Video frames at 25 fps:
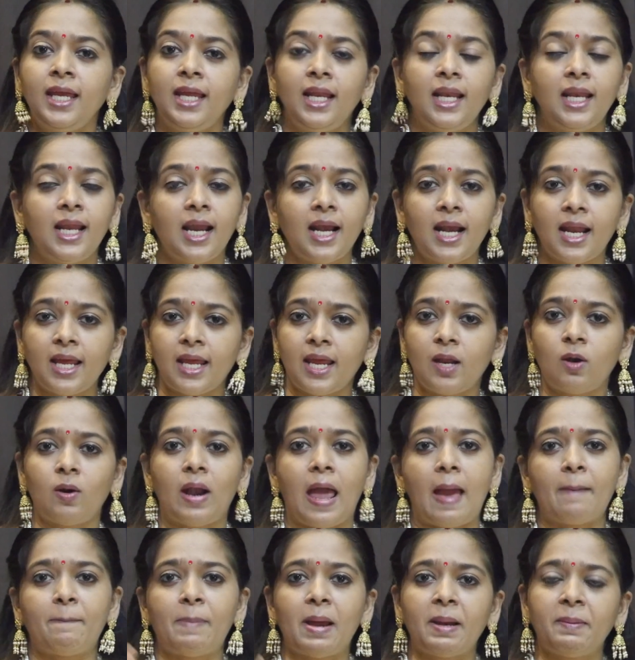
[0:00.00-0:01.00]
இல்லை நான்
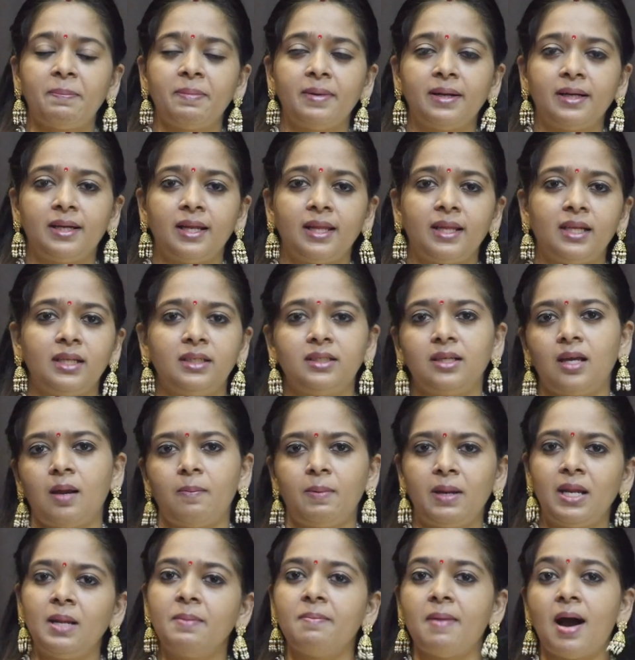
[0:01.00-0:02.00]
என்னோடய அப்பார்ட்மெண்ட்டில் இருக்குது
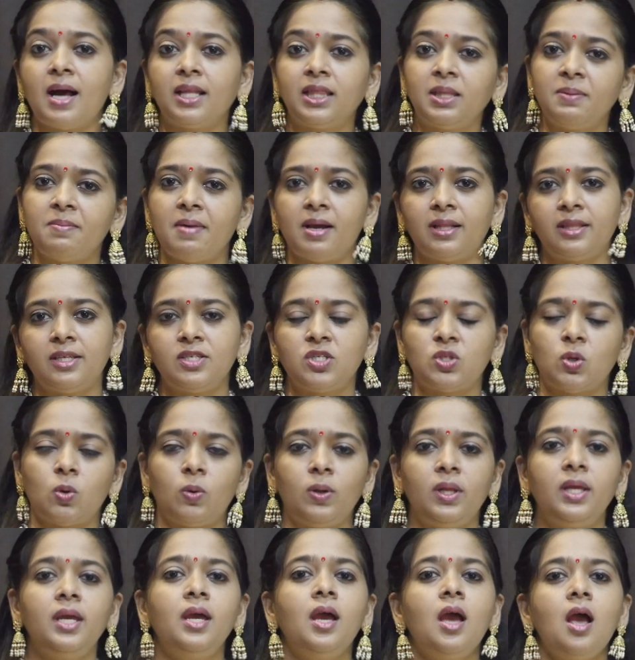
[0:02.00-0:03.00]
அப்படின்னு மாற்றி மாற்றி
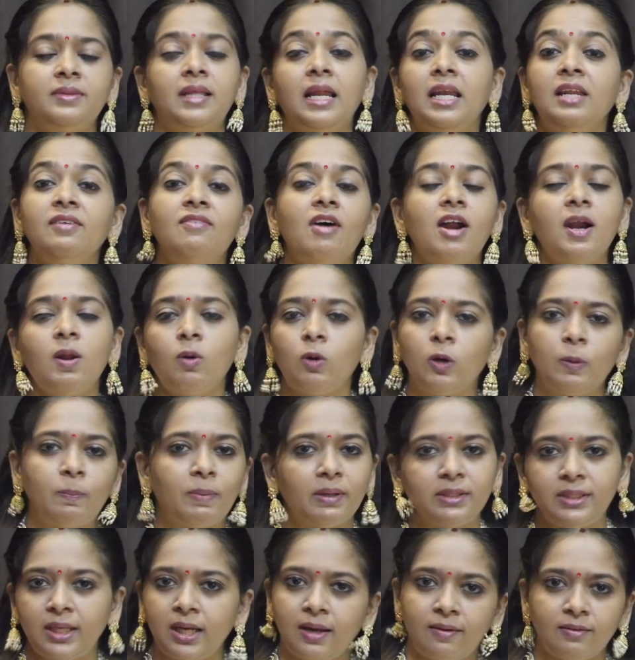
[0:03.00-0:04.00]
சொல்லி தெளிவான ஒரு
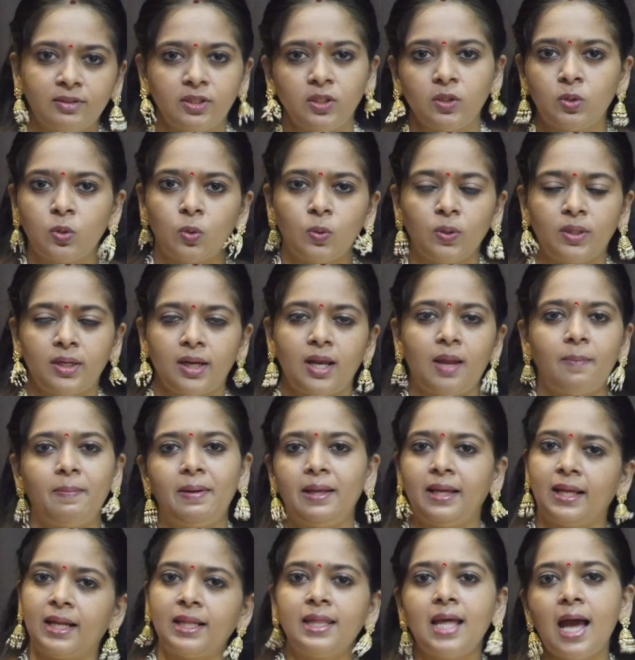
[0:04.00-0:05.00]
பதிலை வந்து கொடுக்கல
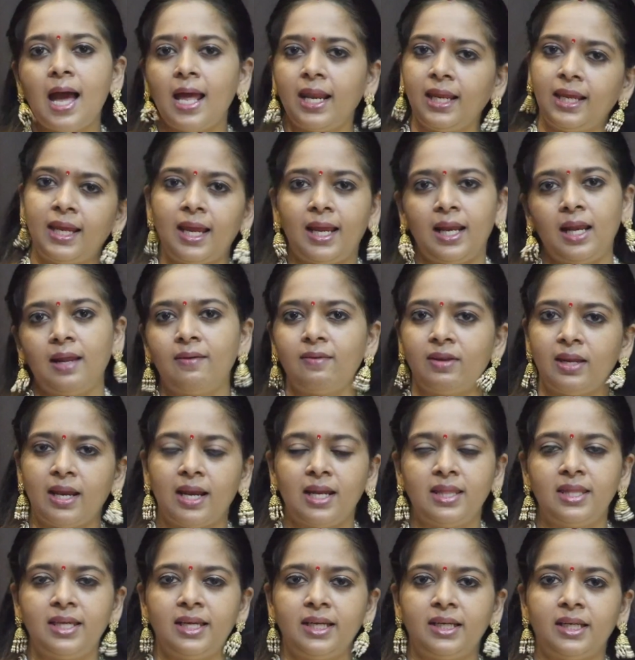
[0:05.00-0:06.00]
அப்படிங்கிறது அறிக்கையில் அவர்
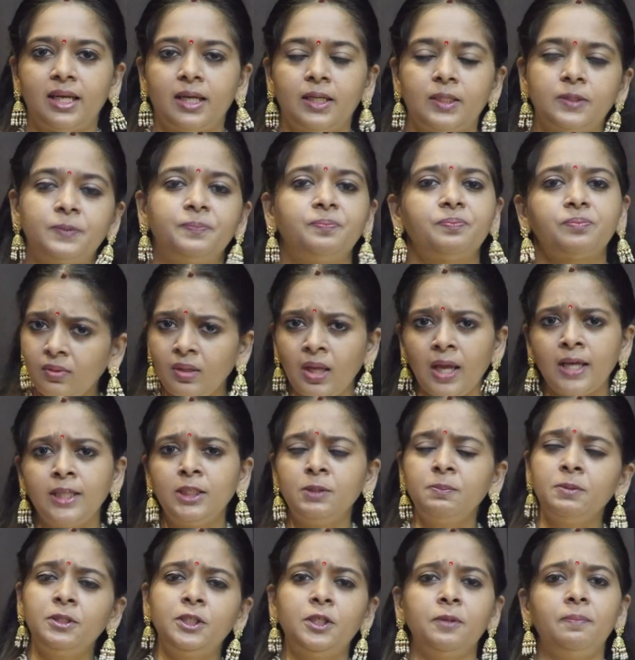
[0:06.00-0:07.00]
எழுதிக்கிட்டாரு
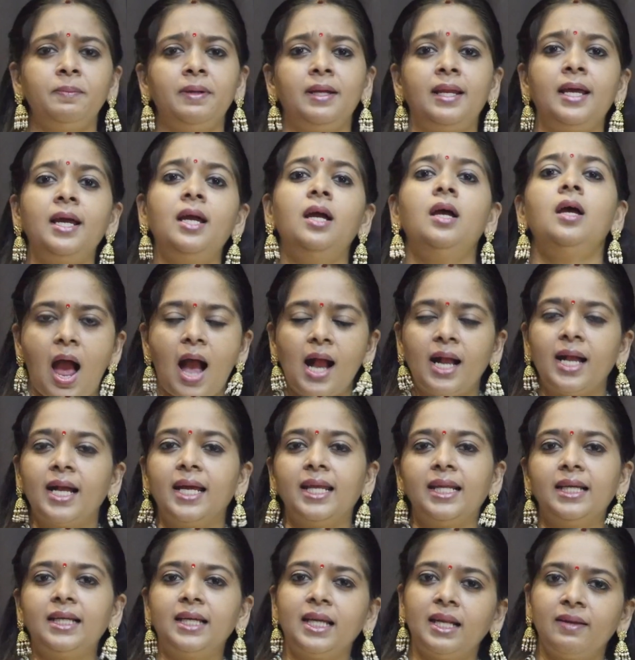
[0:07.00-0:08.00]
அது மட்டும் இல்லை அங்கே
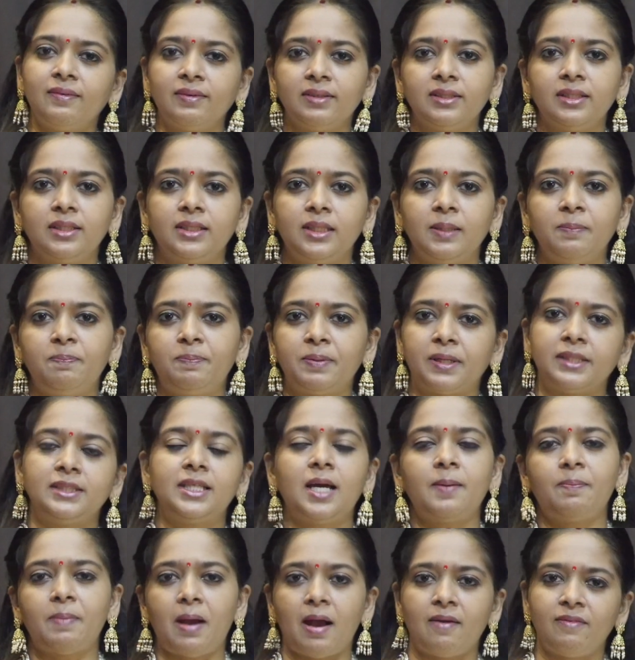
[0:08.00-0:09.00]
இருக்கிற வந்துட்டு
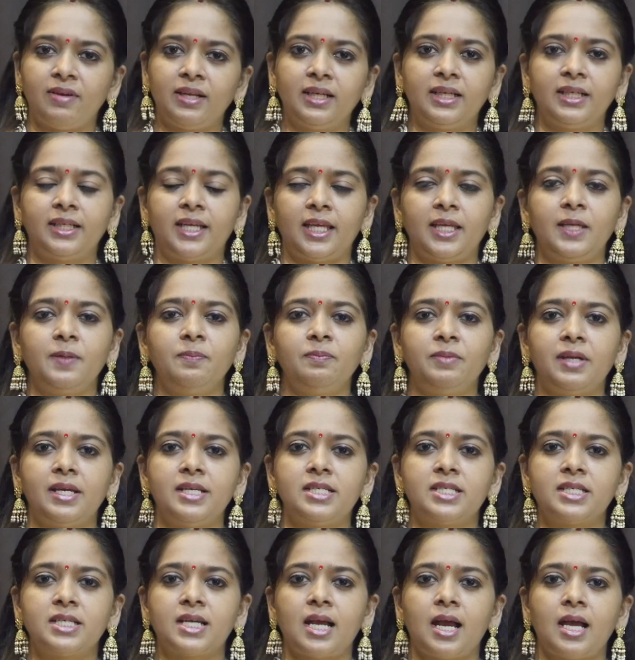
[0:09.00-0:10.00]
பிரதாப் அவர்கிட்டையும்
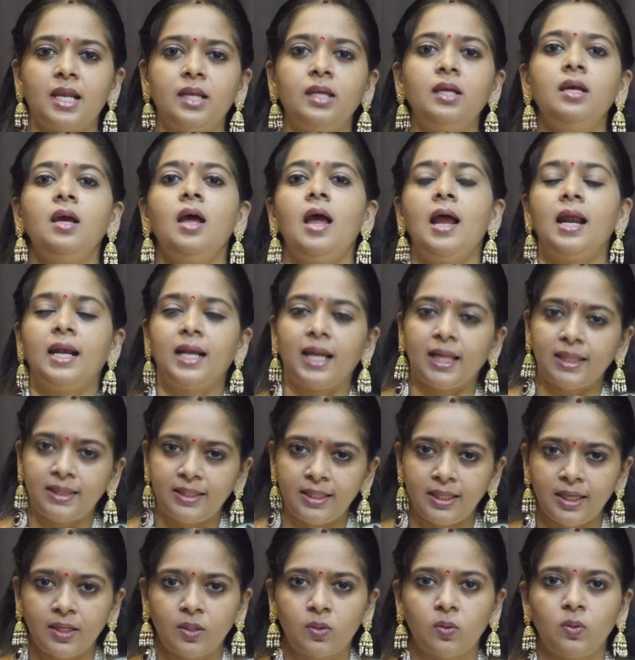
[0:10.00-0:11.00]
கேட்டிருக்காரு
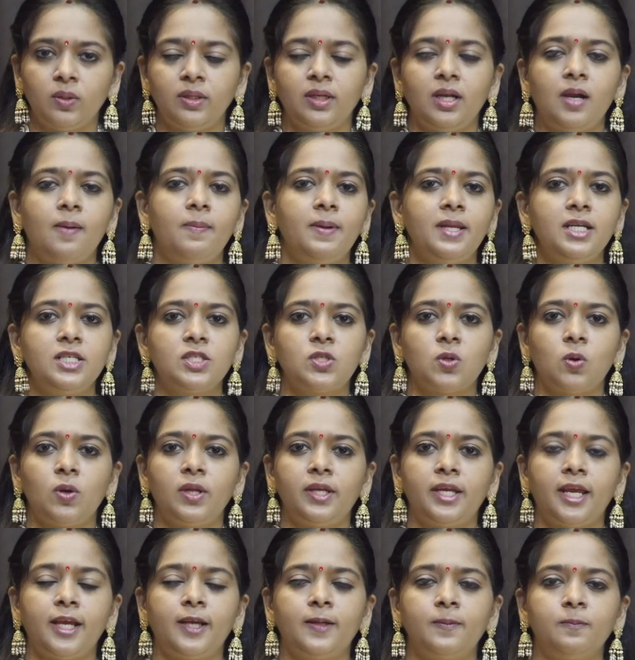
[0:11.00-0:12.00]
லத்தியை கொடுங்க அப்படின்னு
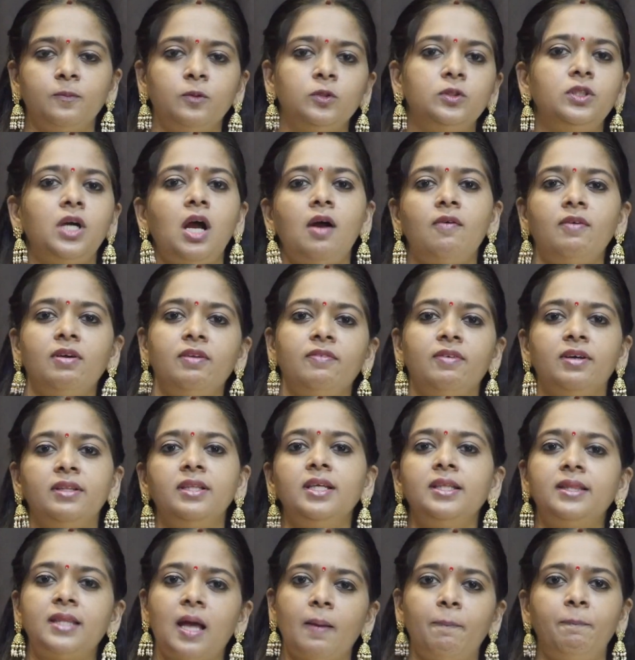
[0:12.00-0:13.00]
சொல்லி கேட்கும்போது அவர்
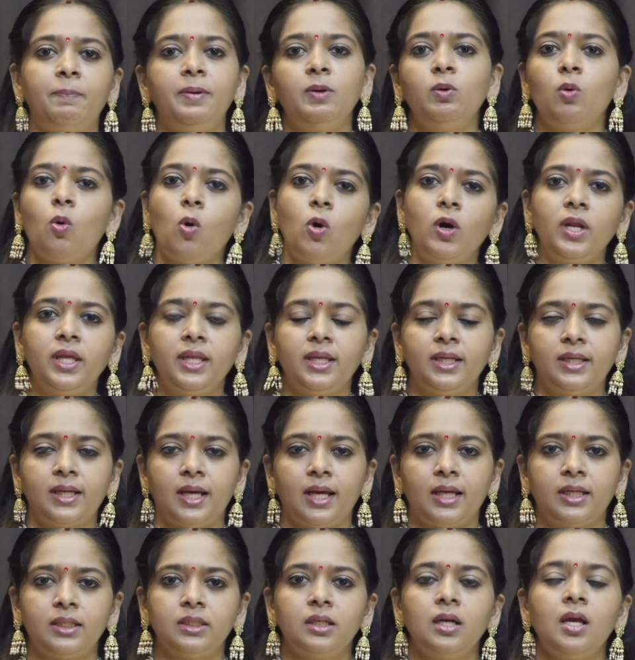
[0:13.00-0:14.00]
வந்து தப்பி ஓடி
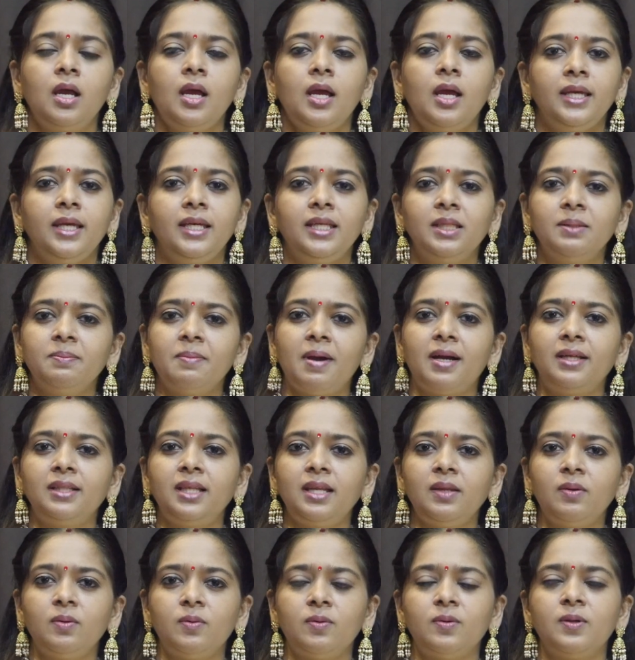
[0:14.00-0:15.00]
இருக்காரு இது
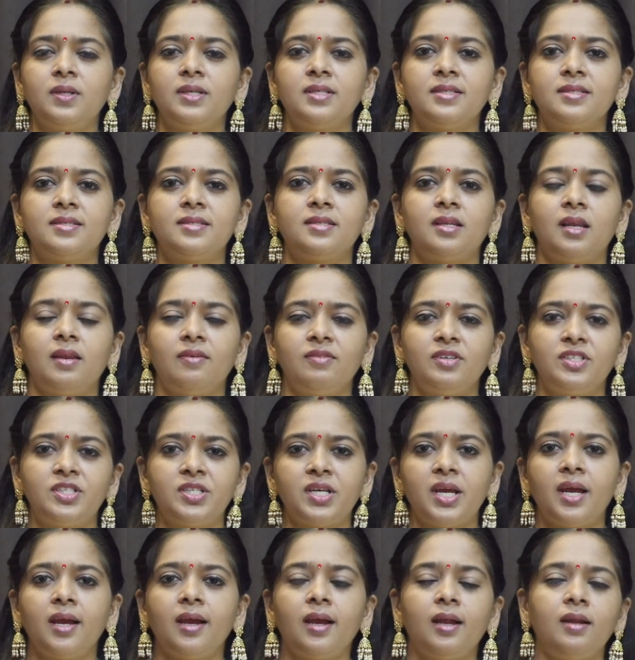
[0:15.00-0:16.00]
மாதிரி ஒரு சில
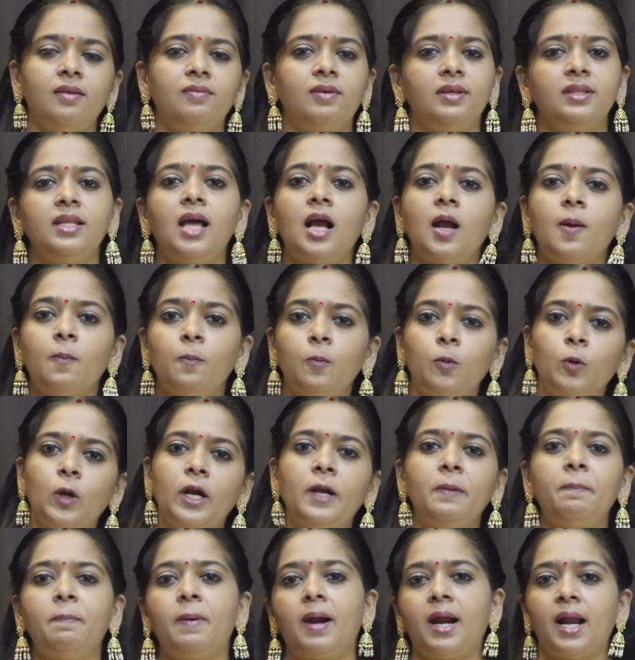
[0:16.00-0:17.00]
விஷயங்கள் வந்து அங்கே
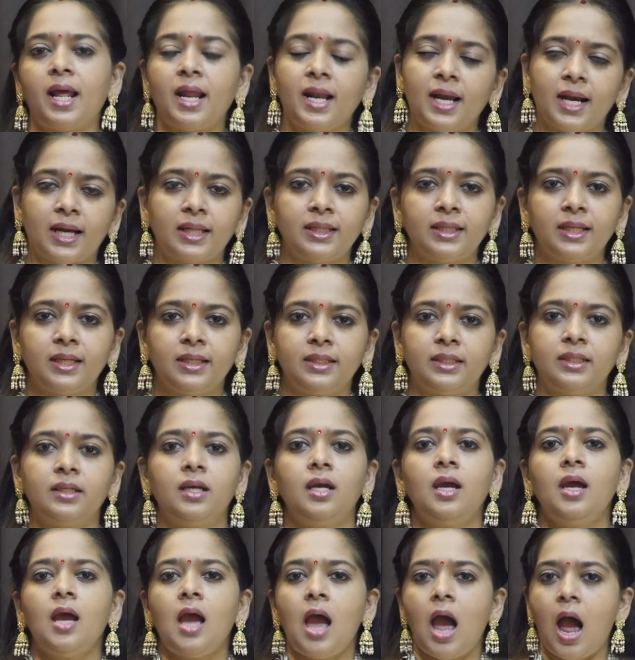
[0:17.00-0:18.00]
முரண்பாடாக நடந்திருக்கு
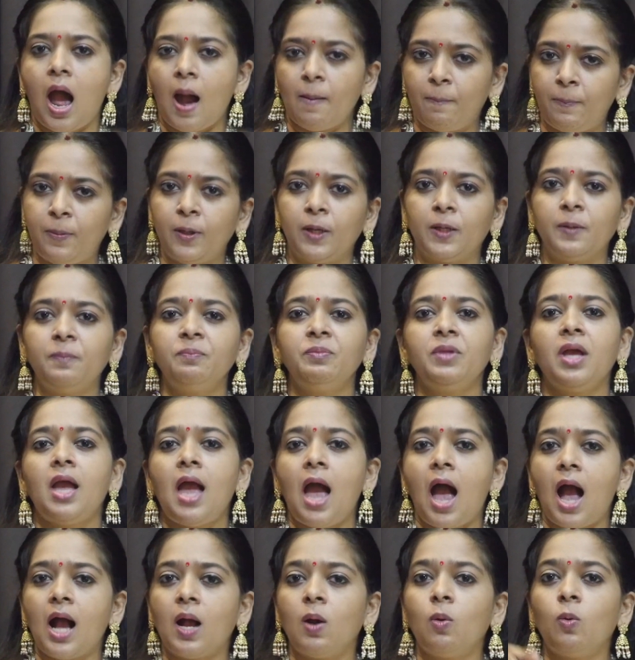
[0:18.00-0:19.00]
அப்புறம்
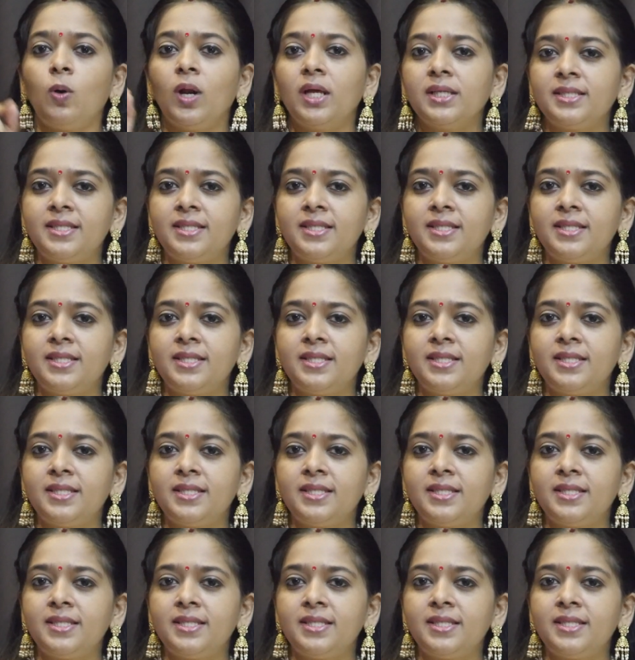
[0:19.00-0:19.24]
அங்கே உள்ள